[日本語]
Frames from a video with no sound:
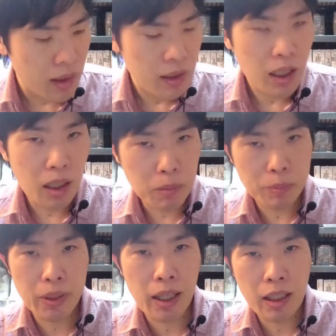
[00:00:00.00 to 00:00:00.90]

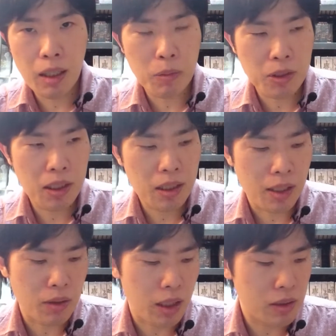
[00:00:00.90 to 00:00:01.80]
ゲームプレイが目的
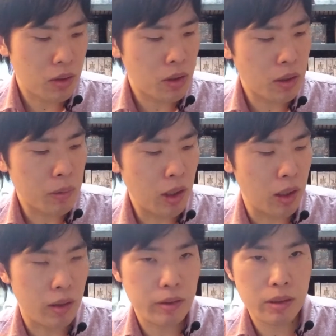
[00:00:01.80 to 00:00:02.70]
なのか、それと
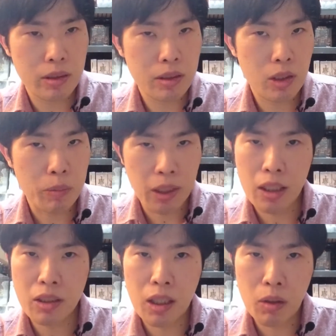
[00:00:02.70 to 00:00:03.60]
も、ちょっと
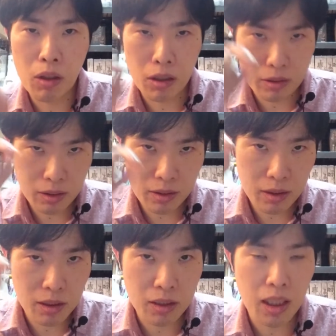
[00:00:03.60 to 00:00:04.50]
ミニチュアを
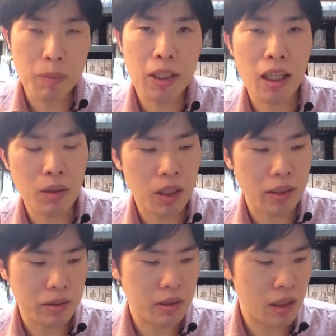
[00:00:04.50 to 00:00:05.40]
塗ってみたいの
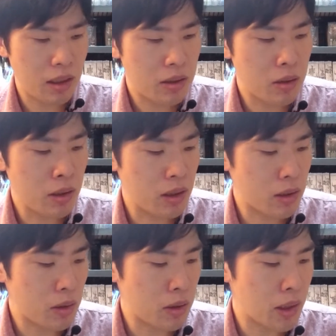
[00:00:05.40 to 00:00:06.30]
か、ね、それ
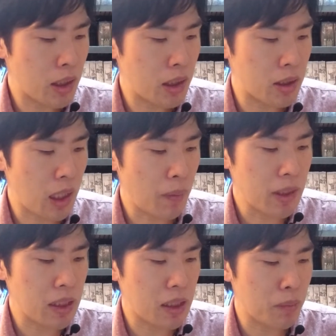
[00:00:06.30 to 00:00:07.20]
それぞれニーズに合
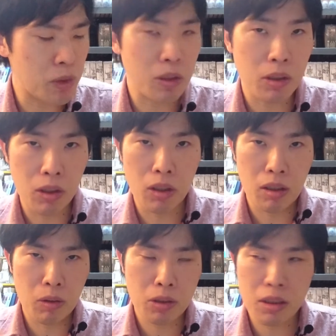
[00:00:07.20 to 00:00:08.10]
わせたもの
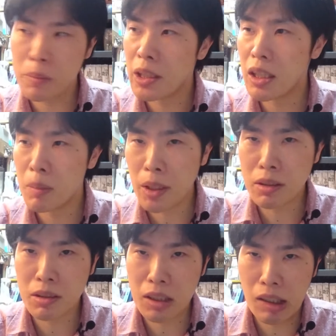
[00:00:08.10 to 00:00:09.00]
をおすすめできま
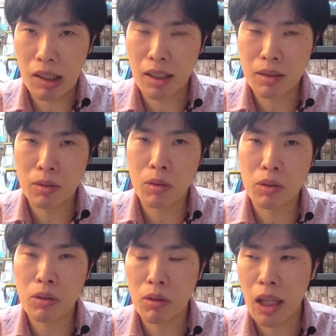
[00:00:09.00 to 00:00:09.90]
すんで、ちょっと
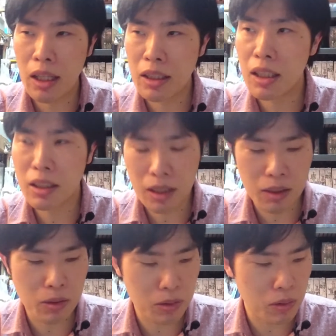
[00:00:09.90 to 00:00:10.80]
ご相談いただきた
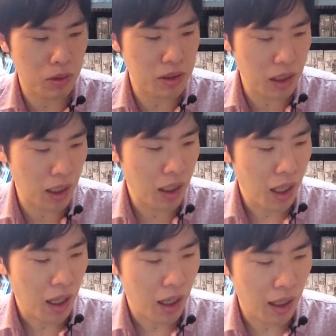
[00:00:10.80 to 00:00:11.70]
いというところですね。
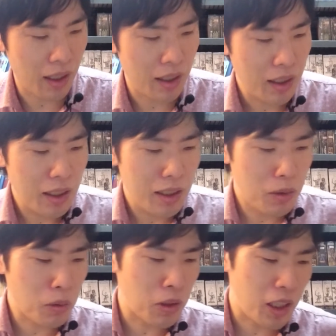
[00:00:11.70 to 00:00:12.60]
はい。
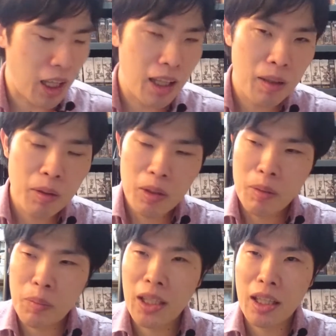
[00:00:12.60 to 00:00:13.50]
ということでね、
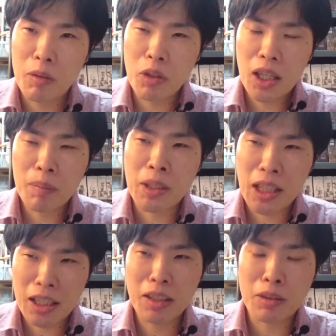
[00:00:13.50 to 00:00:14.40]
まあね、ウォーハンマー
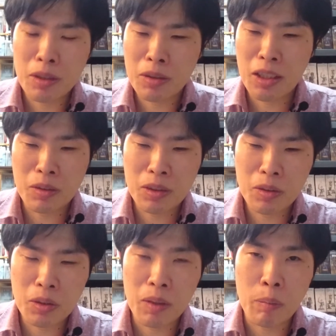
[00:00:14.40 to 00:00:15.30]
慣れてる人に
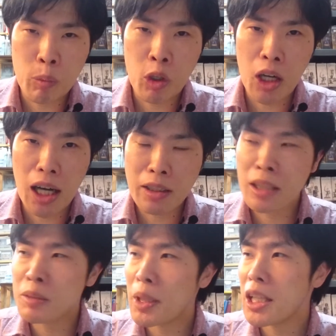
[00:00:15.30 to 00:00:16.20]
とってはもうある
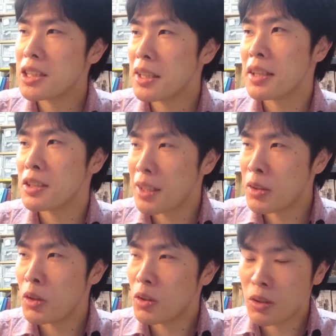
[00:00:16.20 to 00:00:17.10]
ある話なんですけ
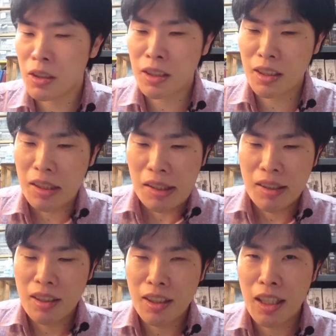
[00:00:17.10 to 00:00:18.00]
ど、この
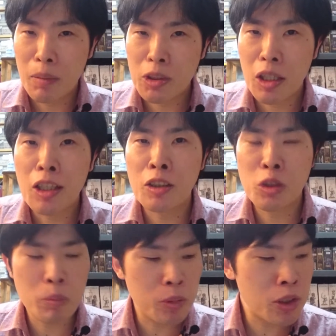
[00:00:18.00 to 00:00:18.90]

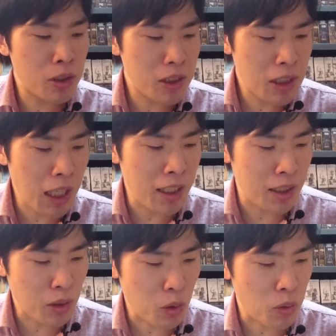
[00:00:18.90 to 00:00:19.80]
ゲームズワークショップ製
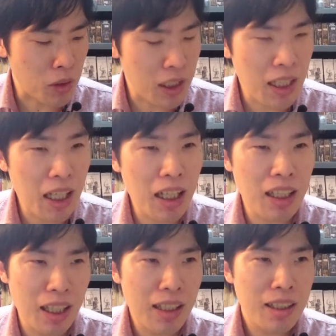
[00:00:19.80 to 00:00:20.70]
品のこの値段
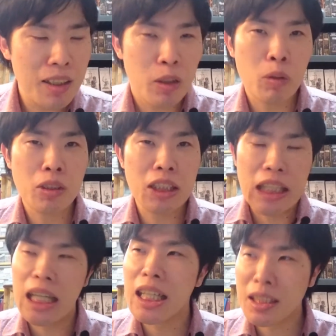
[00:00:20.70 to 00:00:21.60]
がね、こう
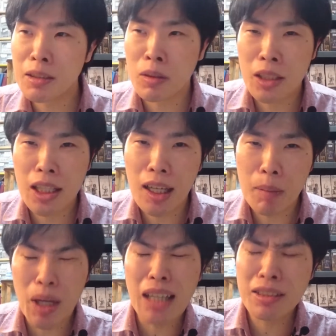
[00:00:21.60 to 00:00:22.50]
散らかってると値段
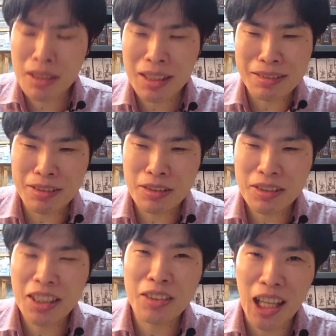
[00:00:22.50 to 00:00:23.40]
がバグってるっ
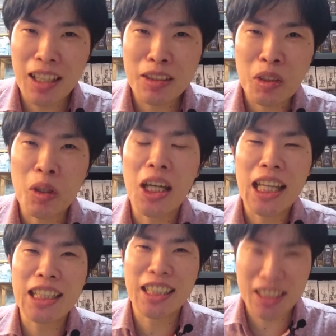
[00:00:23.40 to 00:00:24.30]
ていうね、そういう
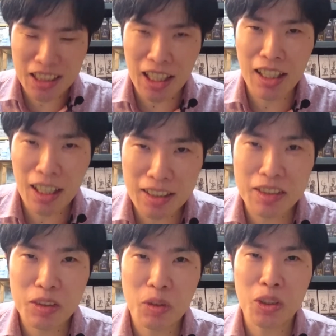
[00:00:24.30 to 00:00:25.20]
話でした。はい、
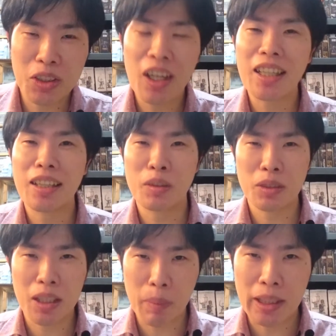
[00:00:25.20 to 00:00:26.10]
ご視聴ありがとう
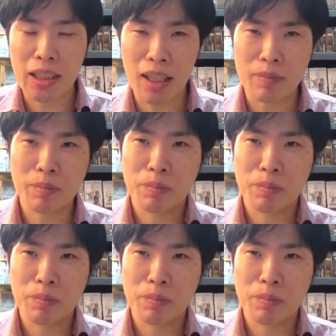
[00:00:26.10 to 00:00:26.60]
ございました。